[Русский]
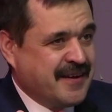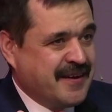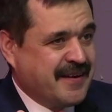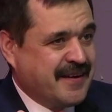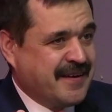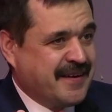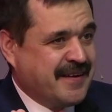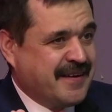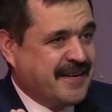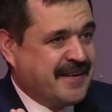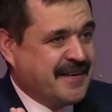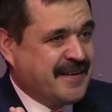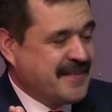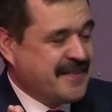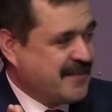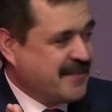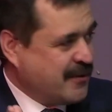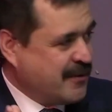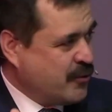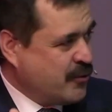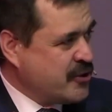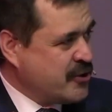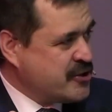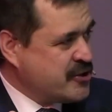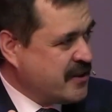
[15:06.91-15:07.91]
э,
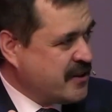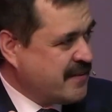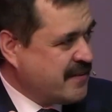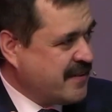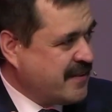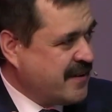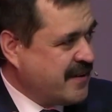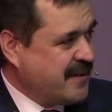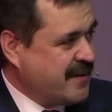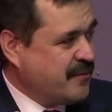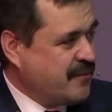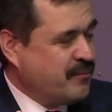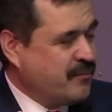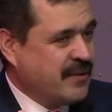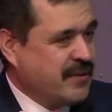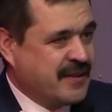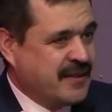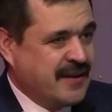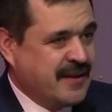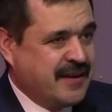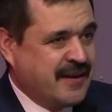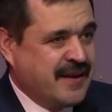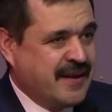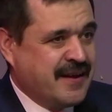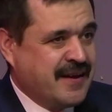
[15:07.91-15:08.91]
закончился,
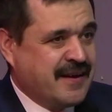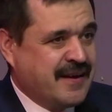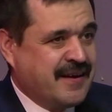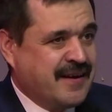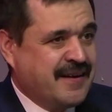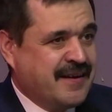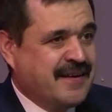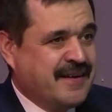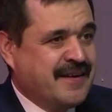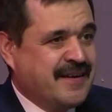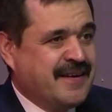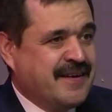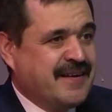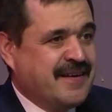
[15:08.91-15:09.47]
батарейка